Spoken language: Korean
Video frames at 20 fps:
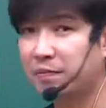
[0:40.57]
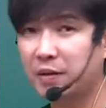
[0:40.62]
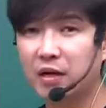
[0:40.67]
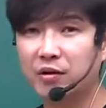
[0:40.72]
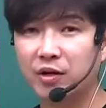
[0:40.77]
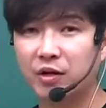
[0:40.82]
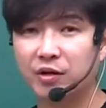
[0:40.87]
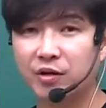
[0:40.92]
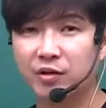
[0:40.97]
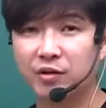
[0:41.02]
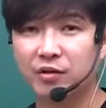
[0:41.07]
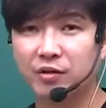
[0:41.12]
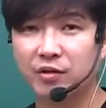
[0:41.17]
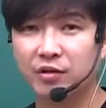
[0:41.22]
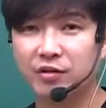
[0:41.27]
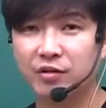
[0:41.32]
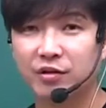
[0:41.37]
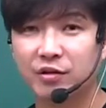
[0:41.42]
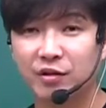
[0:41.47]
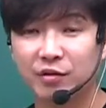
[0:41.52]
파괴력
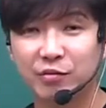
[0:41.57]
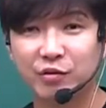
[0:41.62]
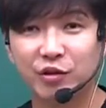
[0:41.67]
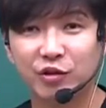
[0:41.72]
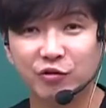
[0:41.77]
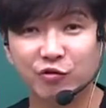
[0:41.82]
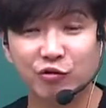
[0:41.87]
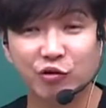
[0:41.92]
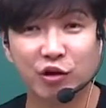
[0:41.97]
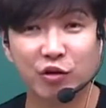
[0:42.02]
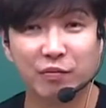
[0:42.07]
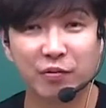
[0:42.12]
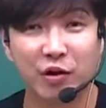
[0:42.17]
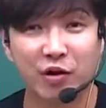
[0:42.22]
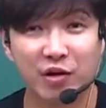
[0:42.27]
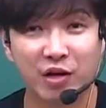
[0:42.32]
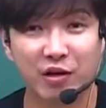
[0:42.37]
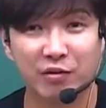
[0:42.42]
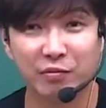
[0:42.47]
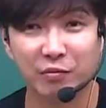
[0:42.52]
여러분들 6월
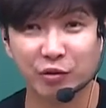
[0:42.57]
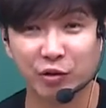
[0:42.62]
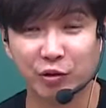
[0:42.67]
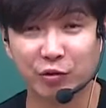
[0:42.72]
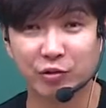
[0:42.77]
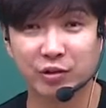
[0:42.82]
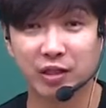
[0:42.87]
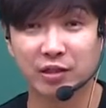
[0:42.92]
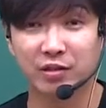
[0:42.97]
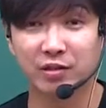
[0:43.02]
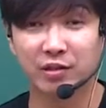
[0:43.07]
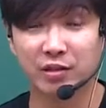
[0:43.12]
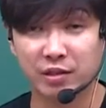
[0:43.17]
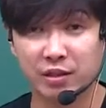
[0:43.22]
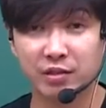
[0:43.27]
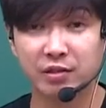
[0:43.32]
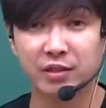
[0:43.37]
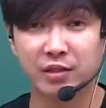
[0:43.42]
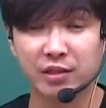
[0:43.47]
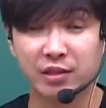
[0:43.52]
평가원 모의고사에서
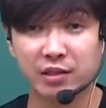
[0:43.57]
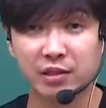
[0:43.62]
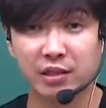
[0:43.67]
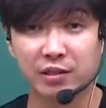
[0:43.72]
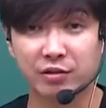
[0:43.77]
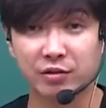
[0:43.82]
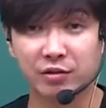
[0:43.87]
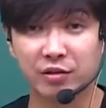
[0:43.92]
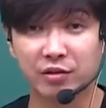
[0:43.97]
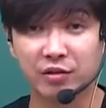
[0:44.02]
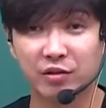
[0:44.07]
느꼈을 테죠.